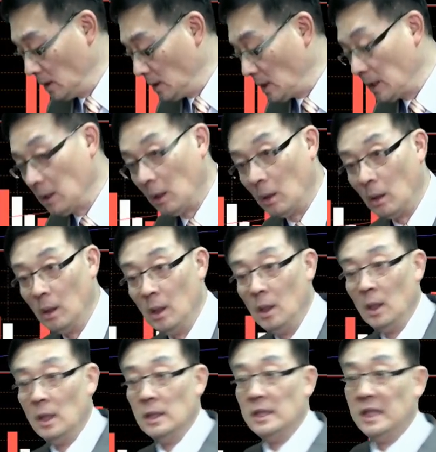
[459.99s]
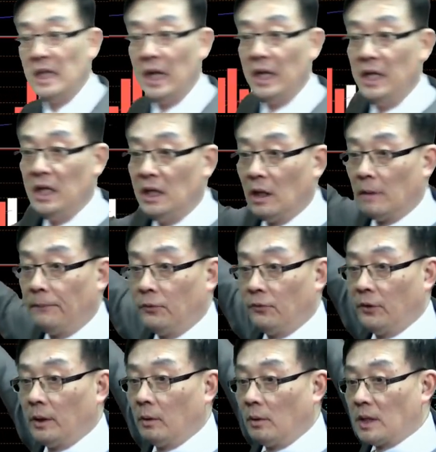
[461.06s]
这个哈，接力的一个部
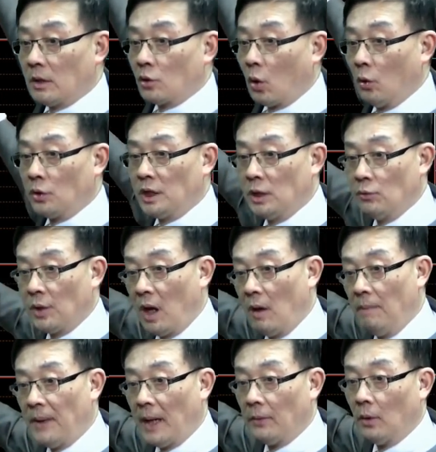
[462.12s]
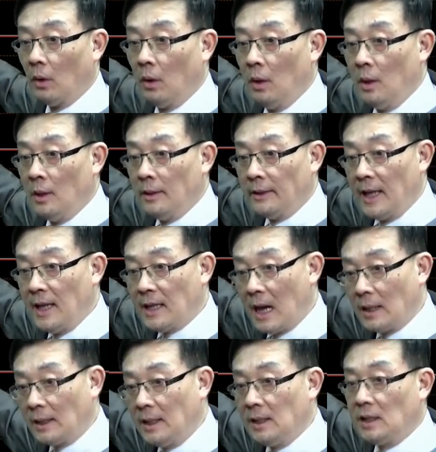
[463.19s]
分，我想从新入开盘哈，第一
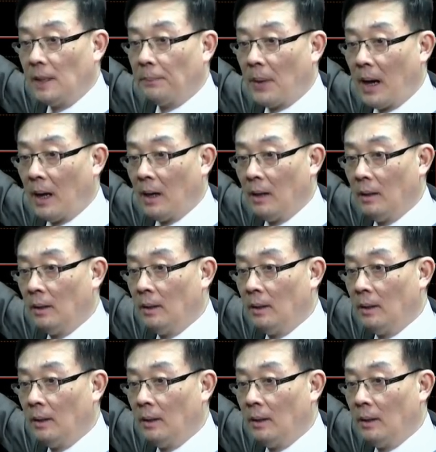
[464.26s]
缸七七趴，